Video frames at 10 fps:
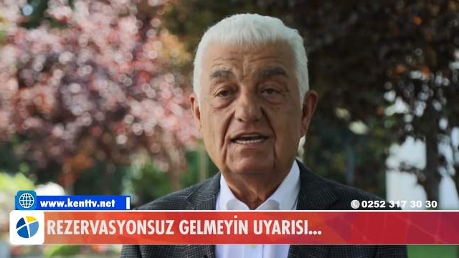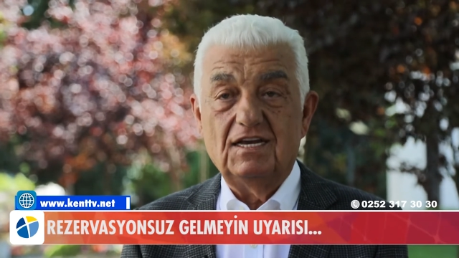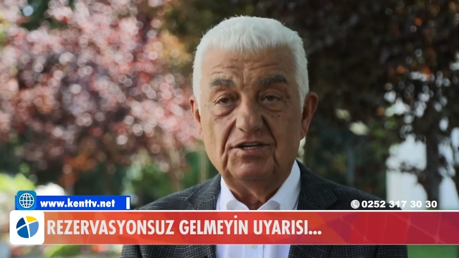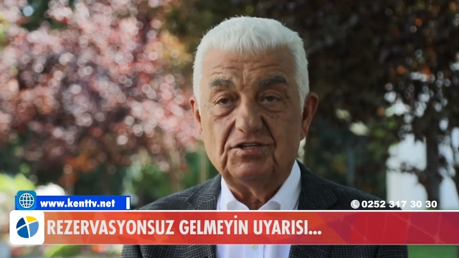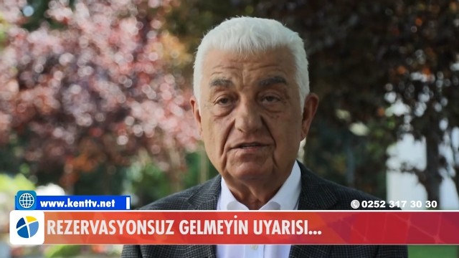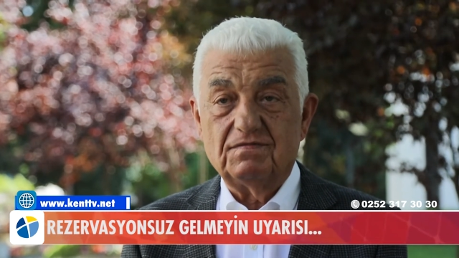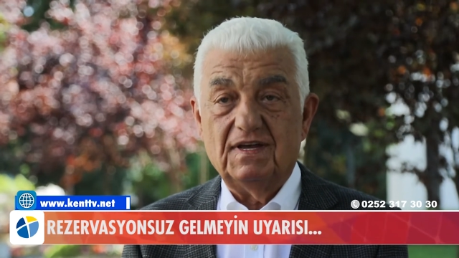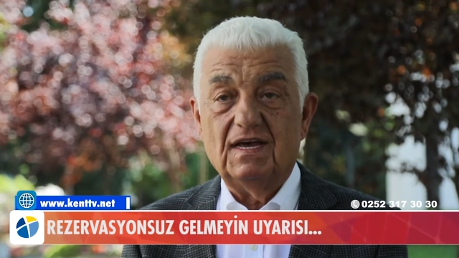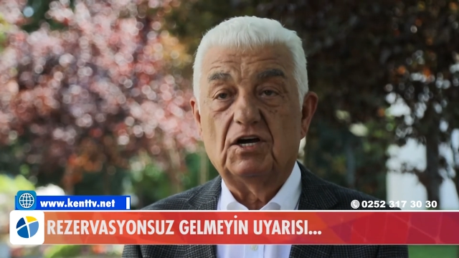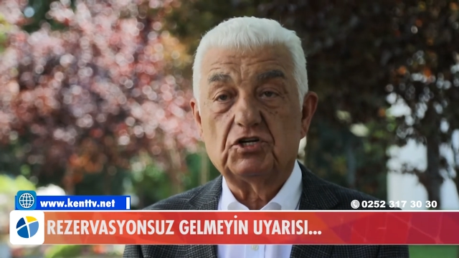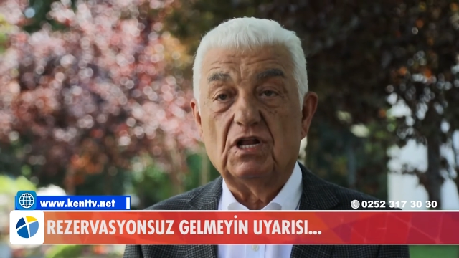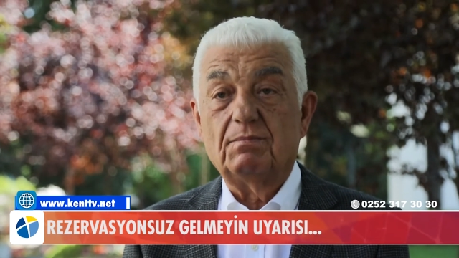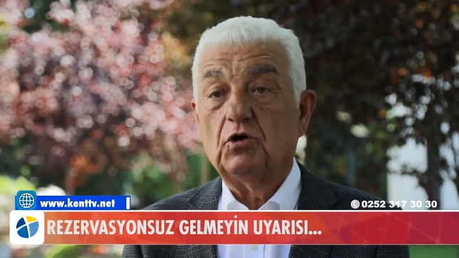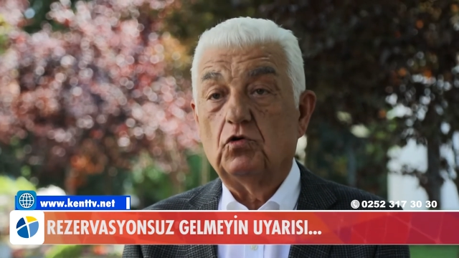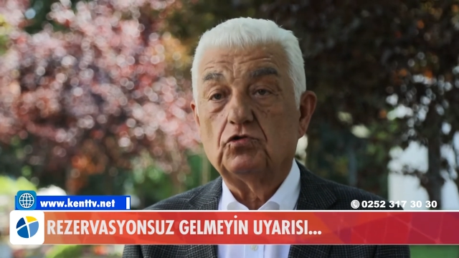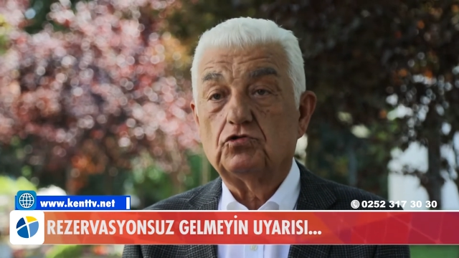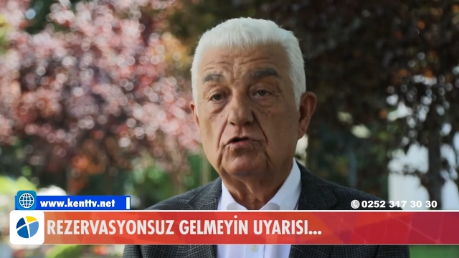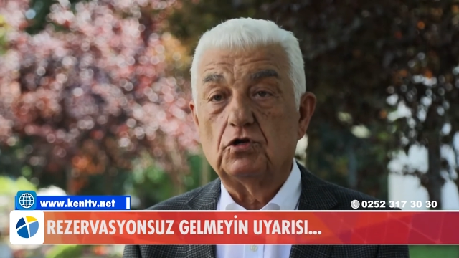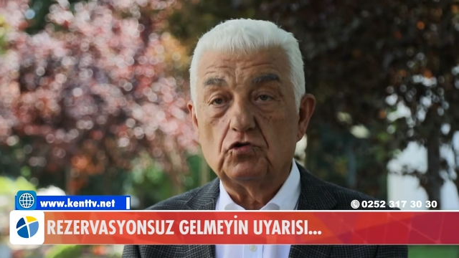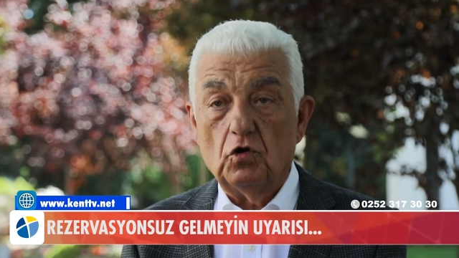iliz ve aşılama
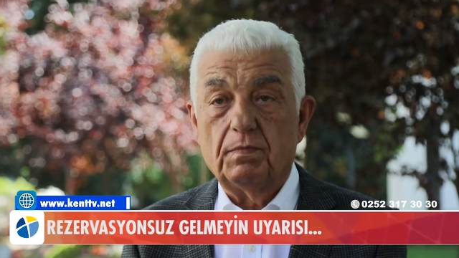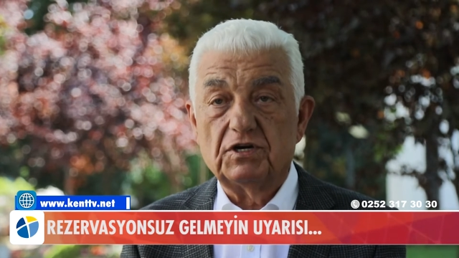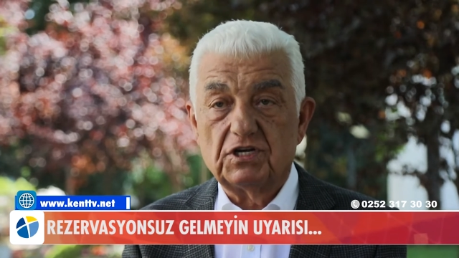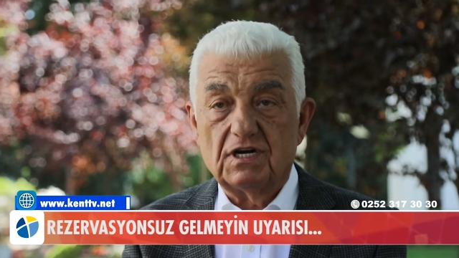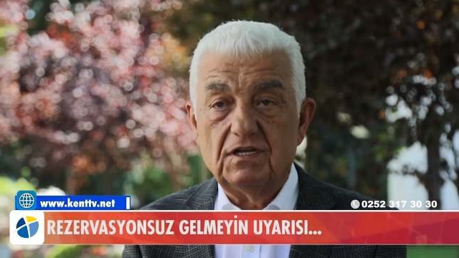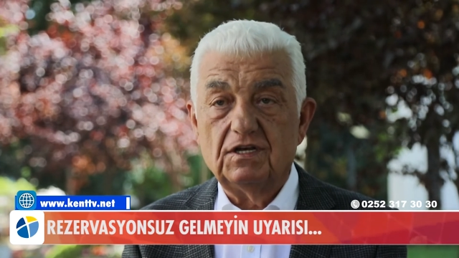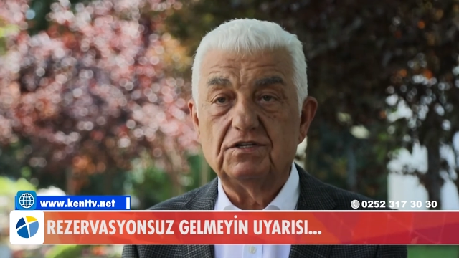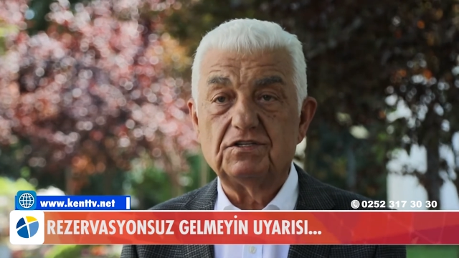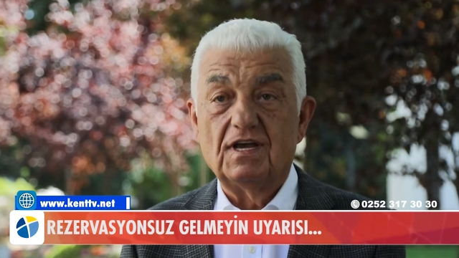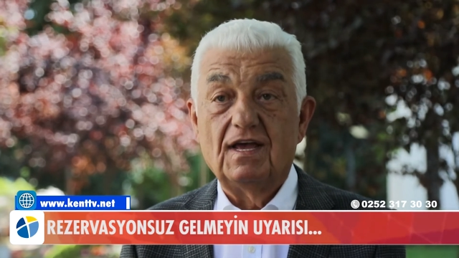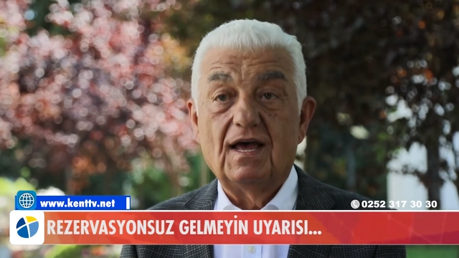konusunda çok başarılıyız